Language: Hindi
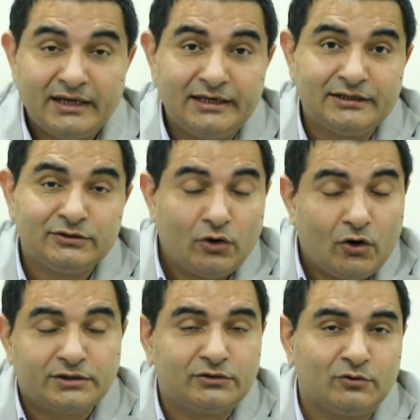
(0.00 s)
लेकिन जो
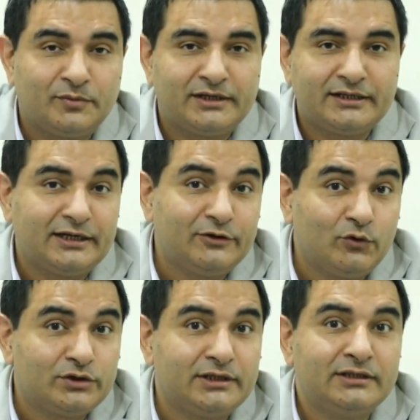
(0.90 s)
औसत उम्र निकली
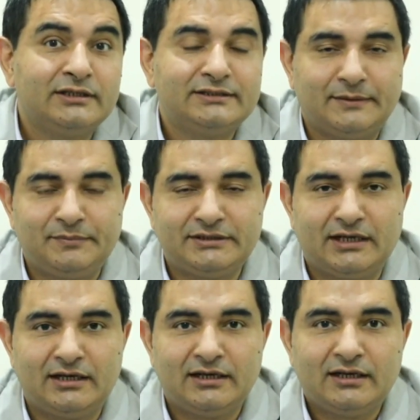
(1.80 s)
वो थी छब्बीस
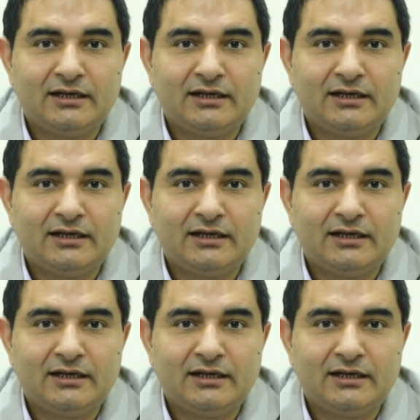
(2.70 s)
साल